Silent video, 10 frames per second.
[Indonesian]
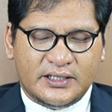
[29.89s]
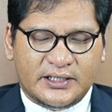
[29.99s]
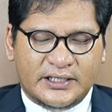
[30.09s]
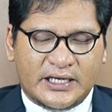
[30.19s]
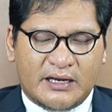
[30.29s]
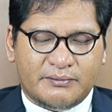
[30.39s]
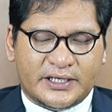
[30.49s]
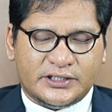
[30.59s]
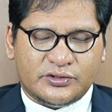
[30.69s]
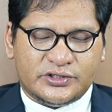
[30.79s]
Di dalam
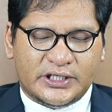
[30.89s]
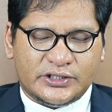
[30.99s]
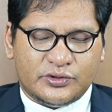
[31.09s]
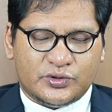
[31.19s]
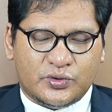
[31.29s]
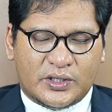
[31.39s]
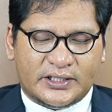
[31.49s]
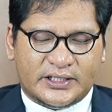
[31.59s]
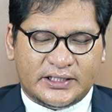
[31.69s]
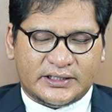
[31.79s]
Kristus Yesus
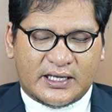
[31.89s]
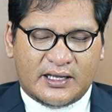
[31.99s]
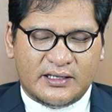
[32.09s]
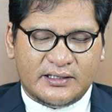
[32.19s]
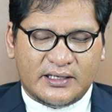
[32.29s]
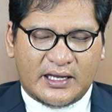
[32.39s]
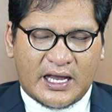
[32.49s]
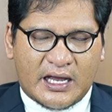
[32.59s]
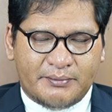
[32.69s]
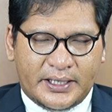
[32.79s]
Tuhan kita.
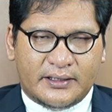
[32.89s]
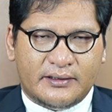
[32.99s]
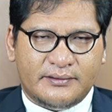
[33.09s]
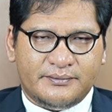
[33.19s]
Amin.